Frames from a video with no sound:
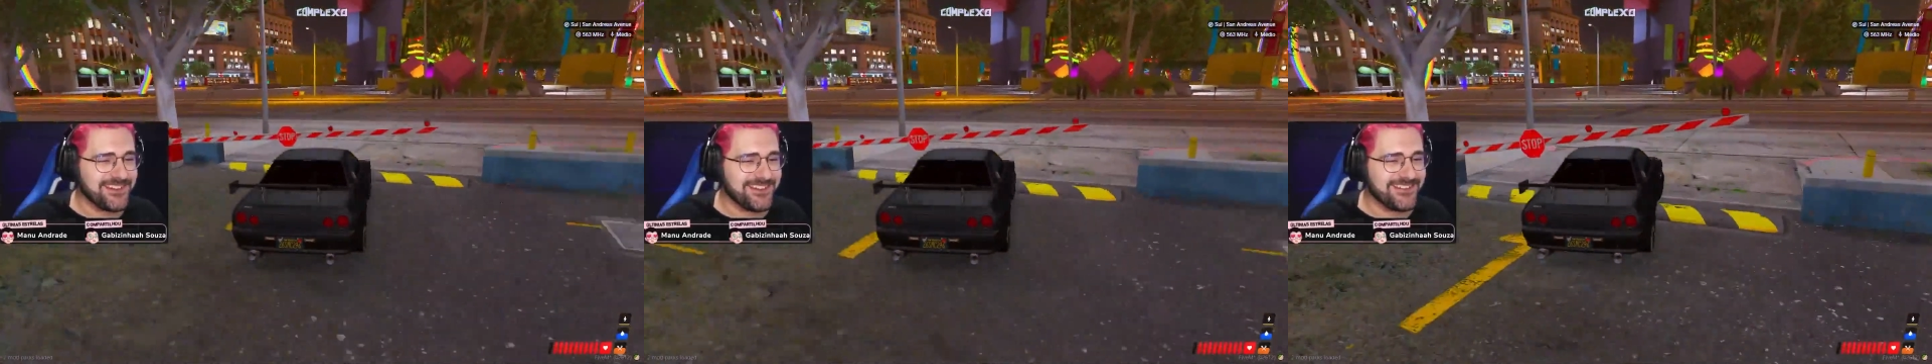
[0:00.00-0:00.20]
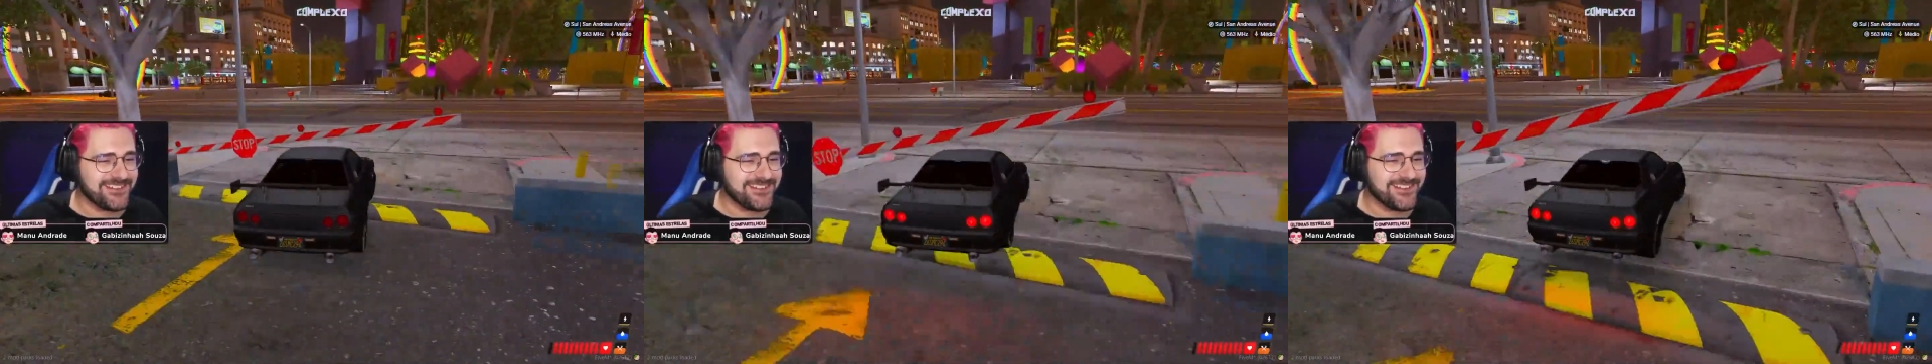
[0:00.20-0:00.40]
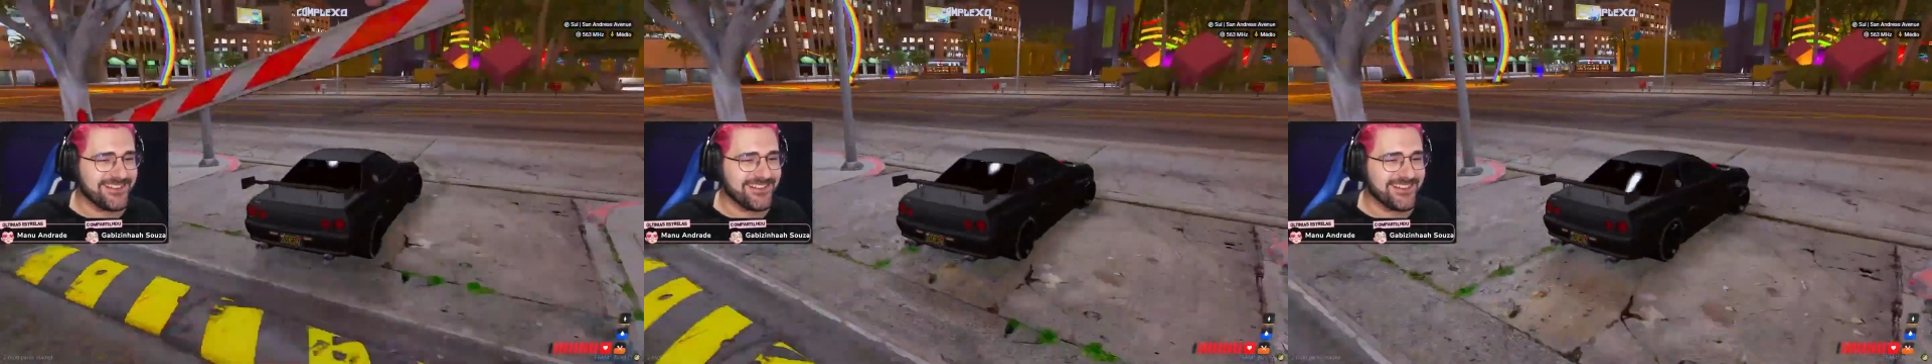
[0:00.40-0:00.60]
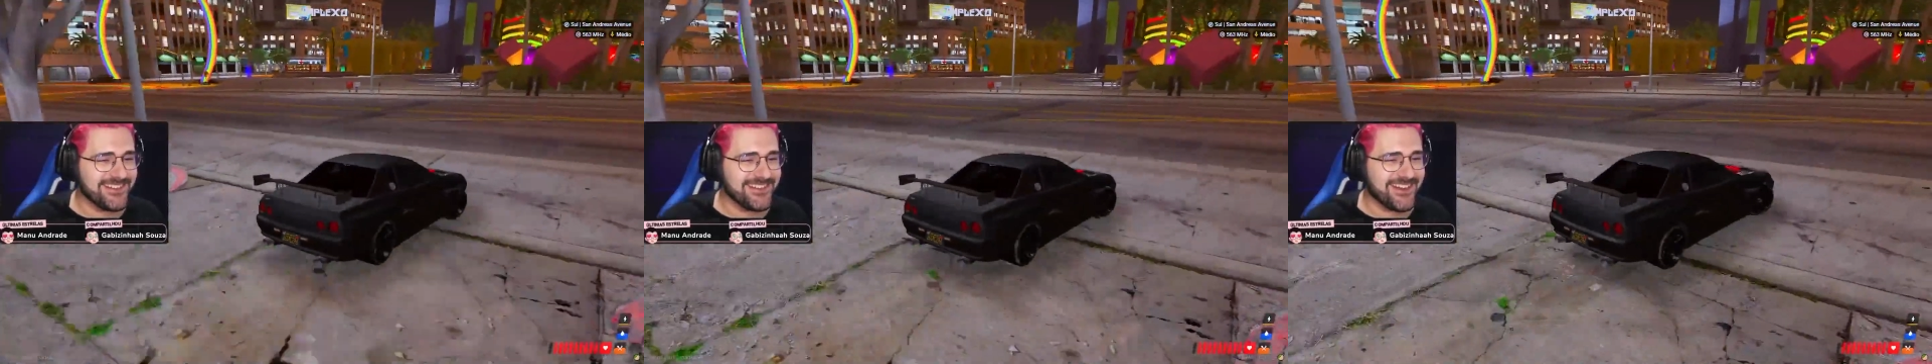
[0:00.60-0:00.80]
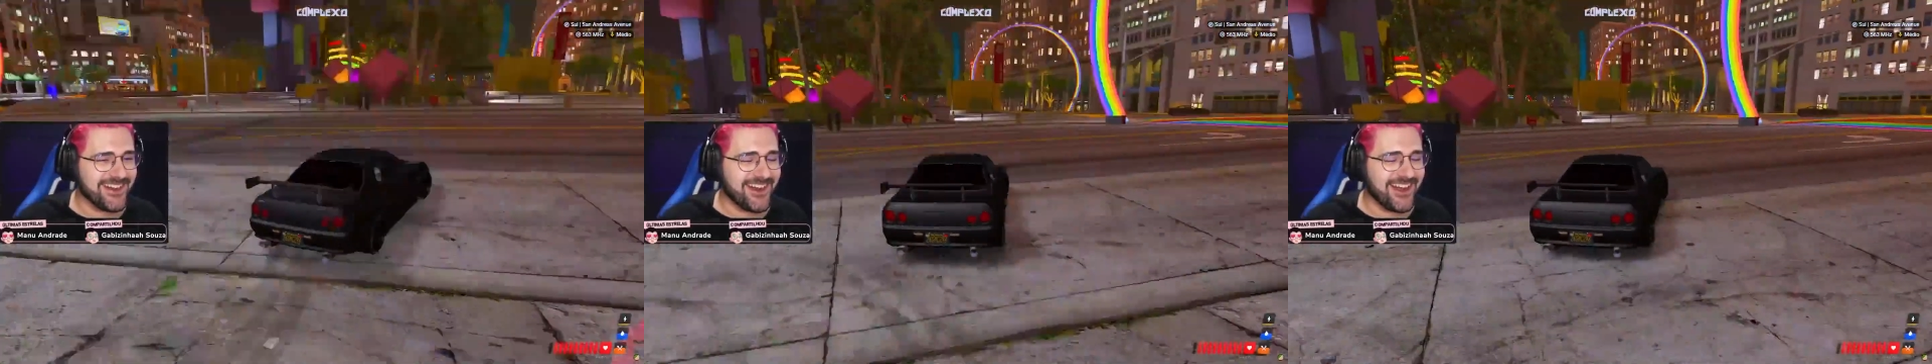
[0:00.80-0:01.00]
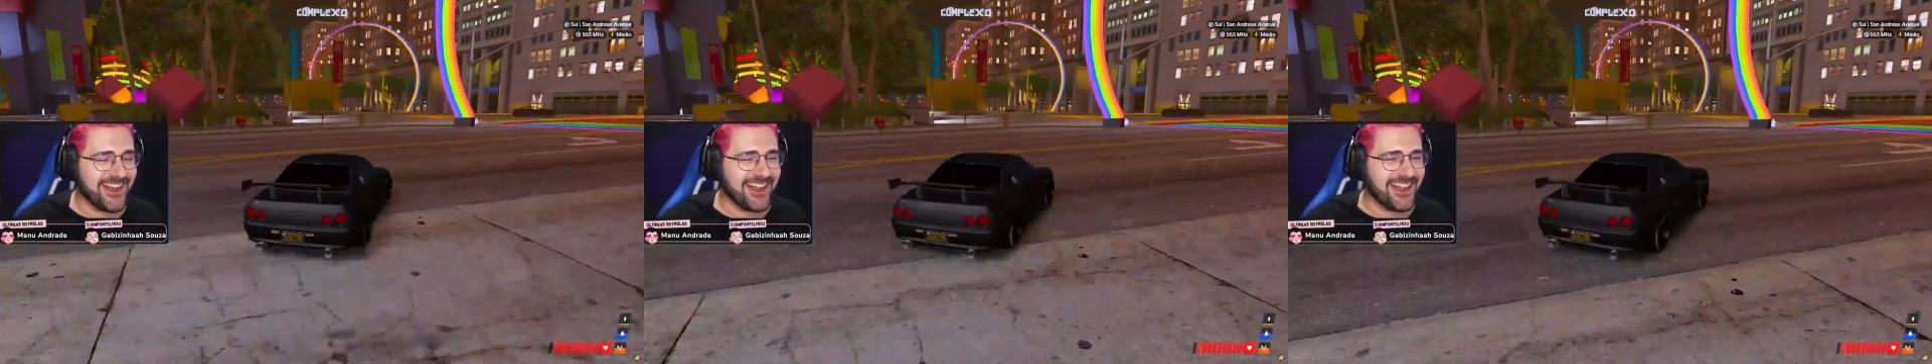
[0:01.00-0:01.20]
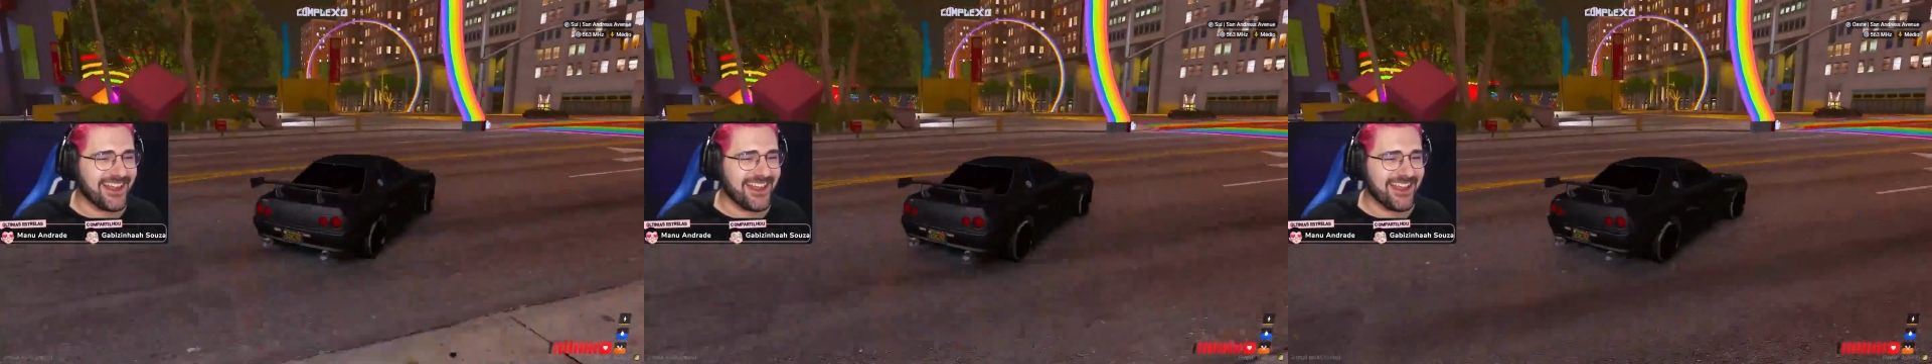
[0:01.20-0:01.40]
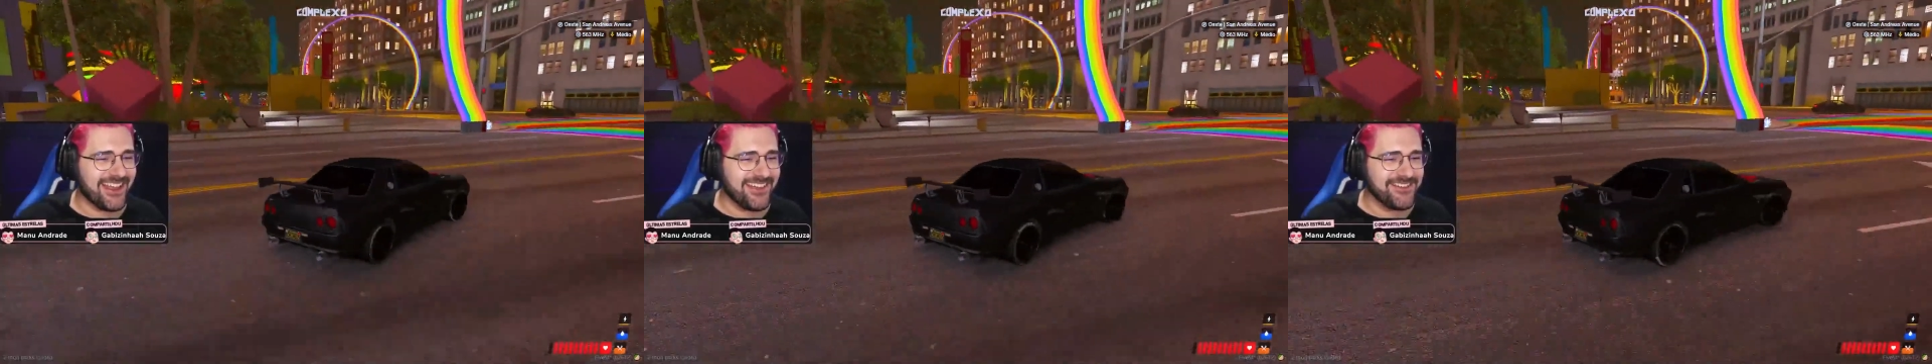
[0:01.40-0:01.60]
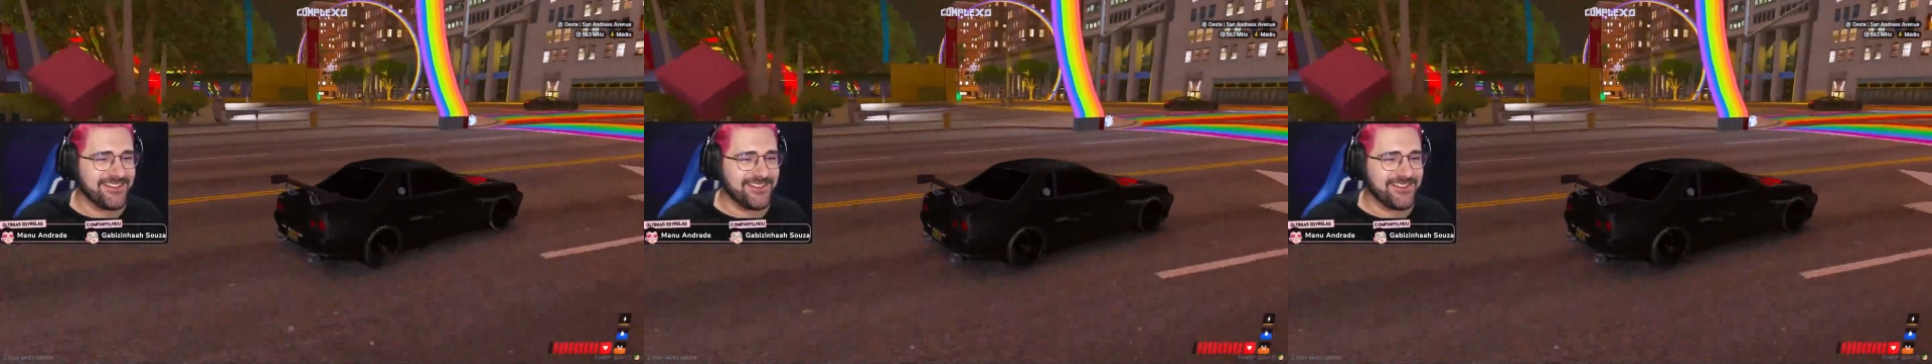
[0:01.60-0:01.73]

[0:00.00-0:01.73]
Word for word: que chupa. Olha.